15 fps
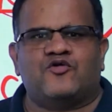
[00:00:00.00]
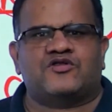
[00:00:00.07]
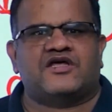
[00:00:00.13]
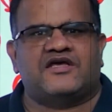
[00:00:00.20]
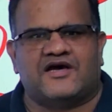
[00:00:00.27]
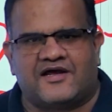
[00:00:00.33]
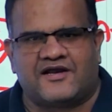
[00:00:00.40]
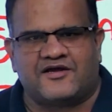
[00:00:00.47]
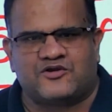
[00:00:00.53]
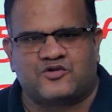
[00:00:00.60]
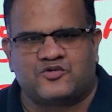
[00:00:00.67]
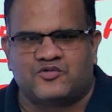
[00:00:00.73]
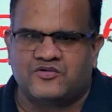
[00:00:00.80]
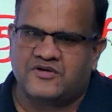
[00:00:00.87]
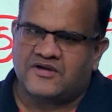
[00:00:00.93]
को तैयार है
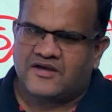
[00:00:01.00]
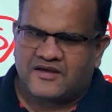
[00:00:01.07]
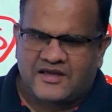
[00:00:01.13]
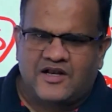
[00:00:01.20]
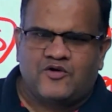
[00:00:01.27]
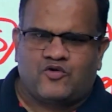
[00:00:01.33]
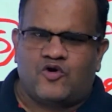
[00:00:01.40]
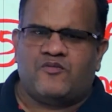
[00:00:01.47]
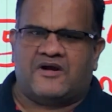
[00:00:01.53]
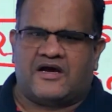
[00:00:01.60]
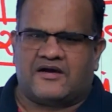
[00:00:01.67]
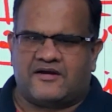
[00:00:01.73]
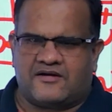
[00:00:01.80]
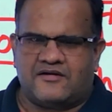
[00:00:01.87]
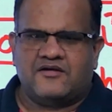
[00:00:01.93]
तो यानी कुल
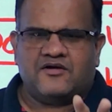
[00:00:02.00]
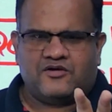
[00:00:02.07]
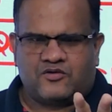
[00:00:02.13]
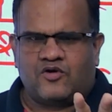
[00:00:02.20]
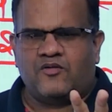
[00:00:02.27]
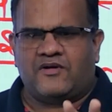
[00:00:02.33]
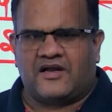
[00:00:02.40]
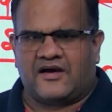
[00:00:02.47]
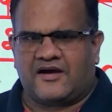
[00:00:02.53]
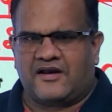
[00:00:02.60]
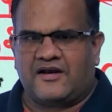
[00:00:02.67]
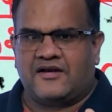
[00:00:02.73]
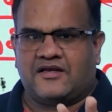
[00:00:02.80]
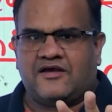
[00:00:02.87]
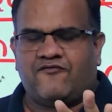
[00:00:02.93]
मिलाकर कुल मिलाकर
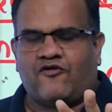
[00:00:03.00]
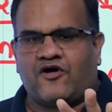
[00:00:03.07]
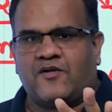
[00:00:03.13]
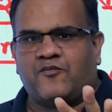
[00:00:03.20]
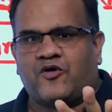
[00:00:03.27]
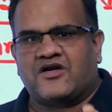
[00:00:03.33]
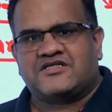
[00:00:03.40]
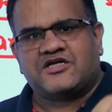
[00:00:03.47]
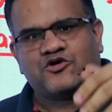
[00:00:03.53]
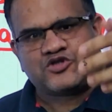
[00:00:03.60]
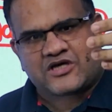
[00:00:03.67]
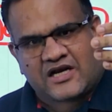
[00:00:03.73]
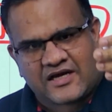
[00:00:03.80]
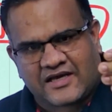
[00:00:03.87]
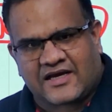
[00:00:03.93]
इनकी फॉरेन पॉलिसी कुछ
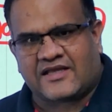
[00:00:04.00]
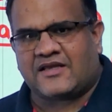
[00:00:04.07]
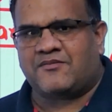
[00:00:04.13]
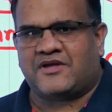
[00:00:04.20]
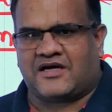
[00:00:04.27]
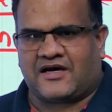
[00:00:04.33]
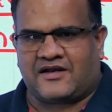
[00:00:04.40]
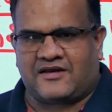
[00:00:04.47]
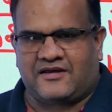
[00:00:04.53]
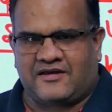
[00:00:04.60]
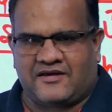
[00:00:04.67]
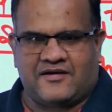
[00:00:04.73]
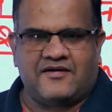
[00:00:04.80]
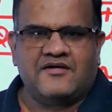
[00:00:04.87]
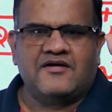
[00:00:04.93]
अलग ही कदम दिखा रही
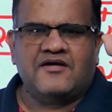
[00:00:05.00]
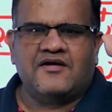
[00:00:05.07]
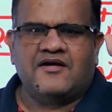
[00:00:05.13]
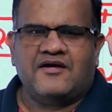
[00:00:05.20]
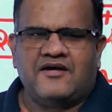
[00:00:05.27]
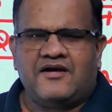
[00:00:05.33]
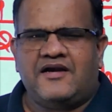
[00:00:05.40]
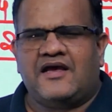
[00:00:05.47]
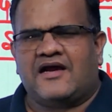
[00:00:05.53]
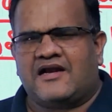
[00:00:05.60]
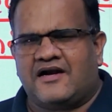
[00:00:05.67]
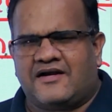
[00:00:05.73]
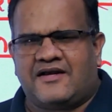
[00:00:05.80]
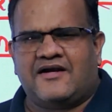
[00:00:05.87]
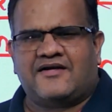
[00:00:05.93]
है इंडिया के
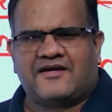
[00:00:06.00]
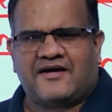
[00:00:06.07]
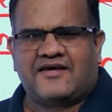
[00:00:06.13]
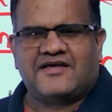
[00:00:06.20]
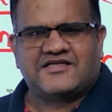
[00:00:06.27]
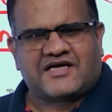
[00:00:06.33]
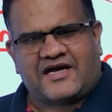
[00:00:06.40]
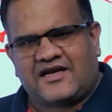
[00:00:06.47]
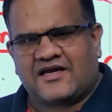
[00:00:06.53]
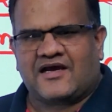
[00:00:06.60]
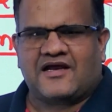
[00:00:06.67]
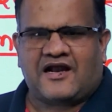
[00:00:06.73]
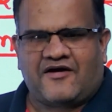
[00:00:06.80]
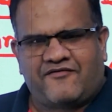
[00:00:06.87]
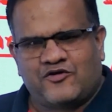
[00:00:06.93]
लिए ठीक ठाक है चाइना के
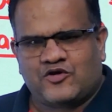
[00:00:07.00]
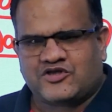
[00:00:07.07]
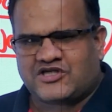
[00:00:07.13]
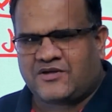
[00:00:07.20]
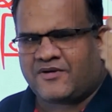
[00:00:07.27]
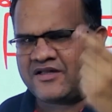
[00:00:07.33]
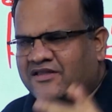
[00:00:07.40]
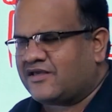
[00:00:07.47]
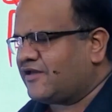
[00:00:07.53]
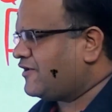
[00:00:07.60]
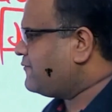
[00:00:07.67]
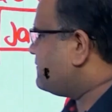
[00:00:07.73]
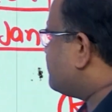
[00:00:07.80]
खिलाफ है तो अच्छी बात है यार